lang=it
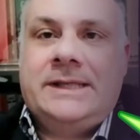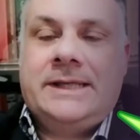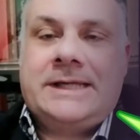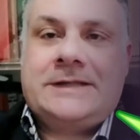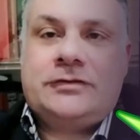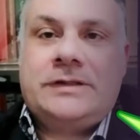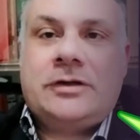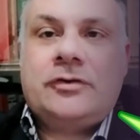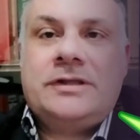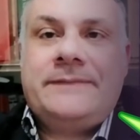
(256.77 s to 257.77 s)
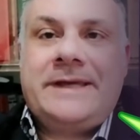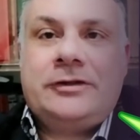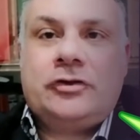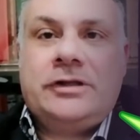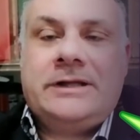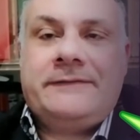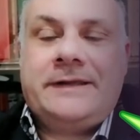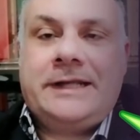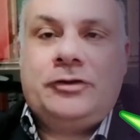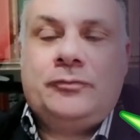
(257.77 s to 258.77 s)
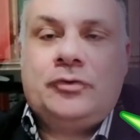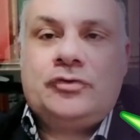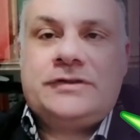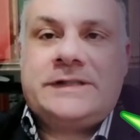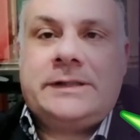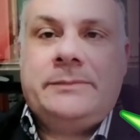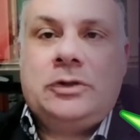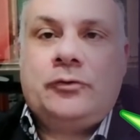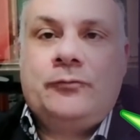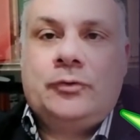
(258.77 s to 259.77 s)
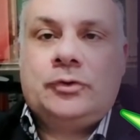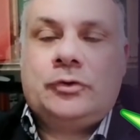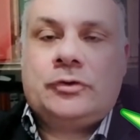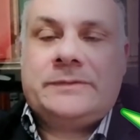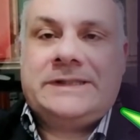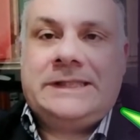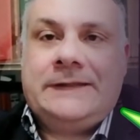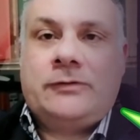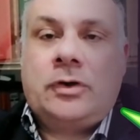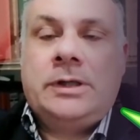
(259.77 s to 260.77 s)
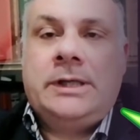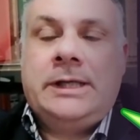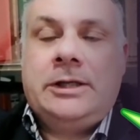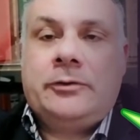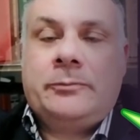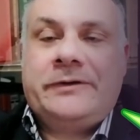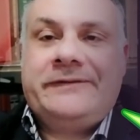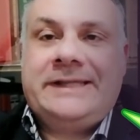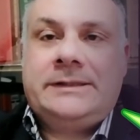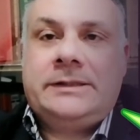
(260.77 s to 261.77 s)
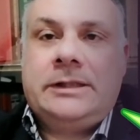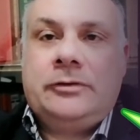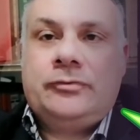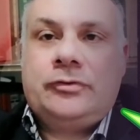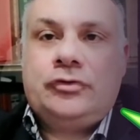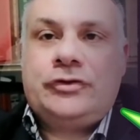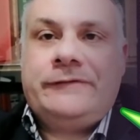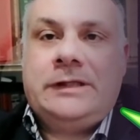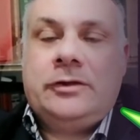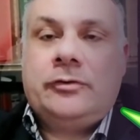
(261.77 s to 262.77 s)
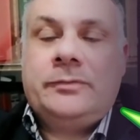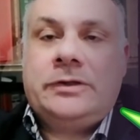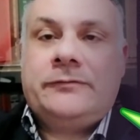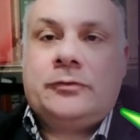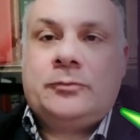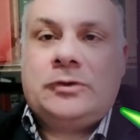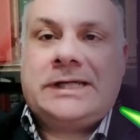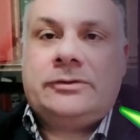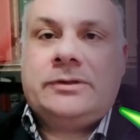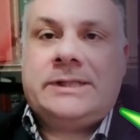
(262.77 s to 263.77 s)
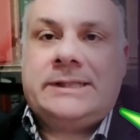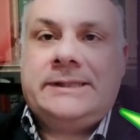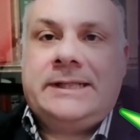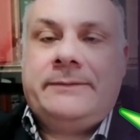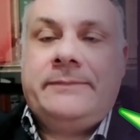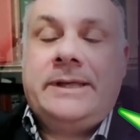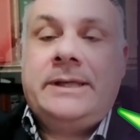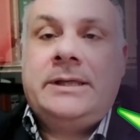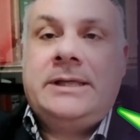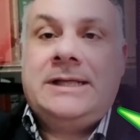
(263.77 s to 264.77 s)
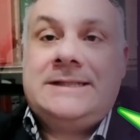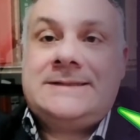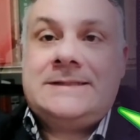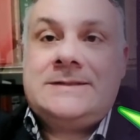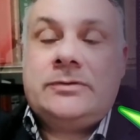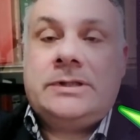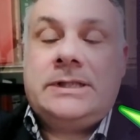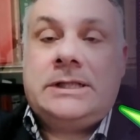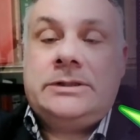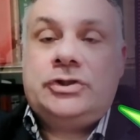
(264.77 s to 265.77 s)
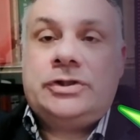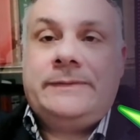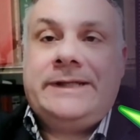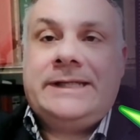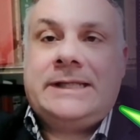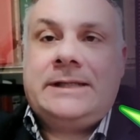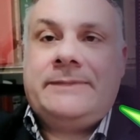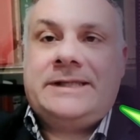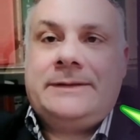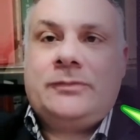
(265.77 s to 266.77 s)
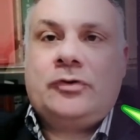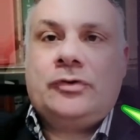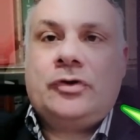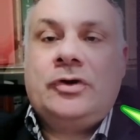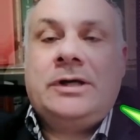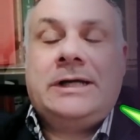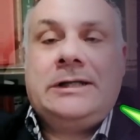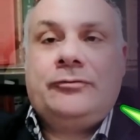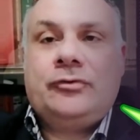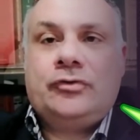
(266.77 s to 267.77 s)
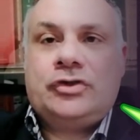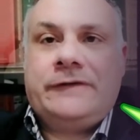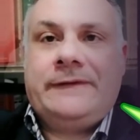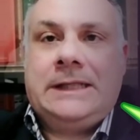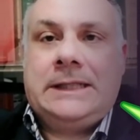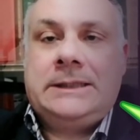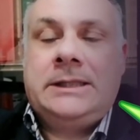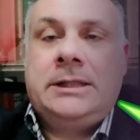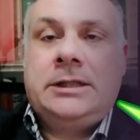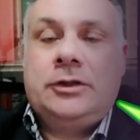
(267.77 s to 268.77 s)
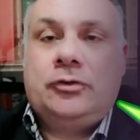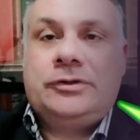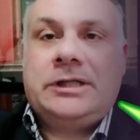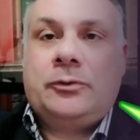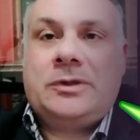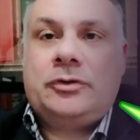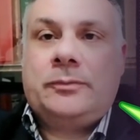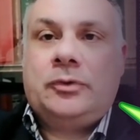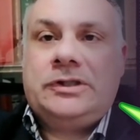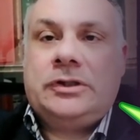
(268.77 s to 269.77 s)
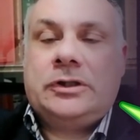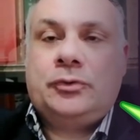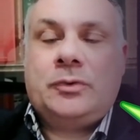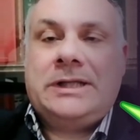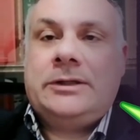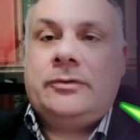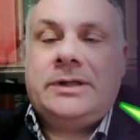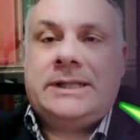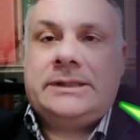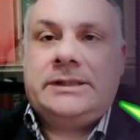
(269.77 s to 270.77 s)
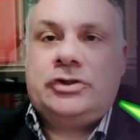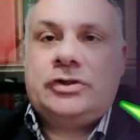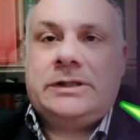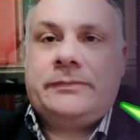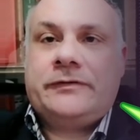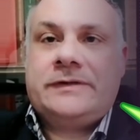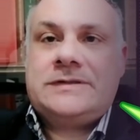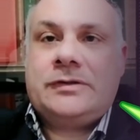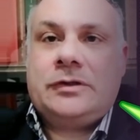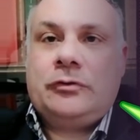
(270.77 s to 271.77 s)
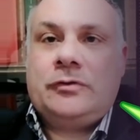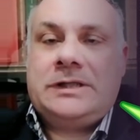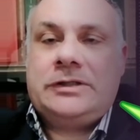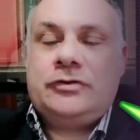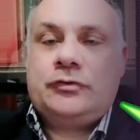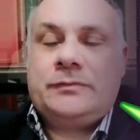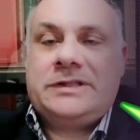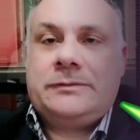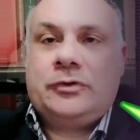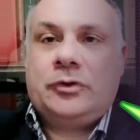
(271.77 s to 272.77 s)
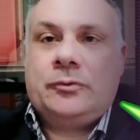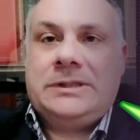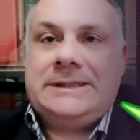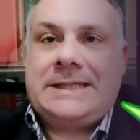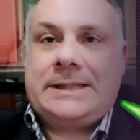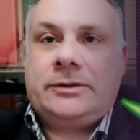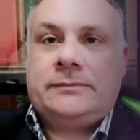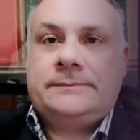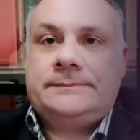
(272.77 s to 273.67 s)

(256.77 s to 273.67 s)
In caso di accoglimento del referendum non ci sarebbe alcun vuoto normativo. Il comma 20 delle unioni civili, come riformulato, garantirebbe l'estensione della disciplina del matrimonio alle unioni civili. Inoltre il quadro politico attuale non garantisce l'approvazione di una legge sul matrimonio egualitario.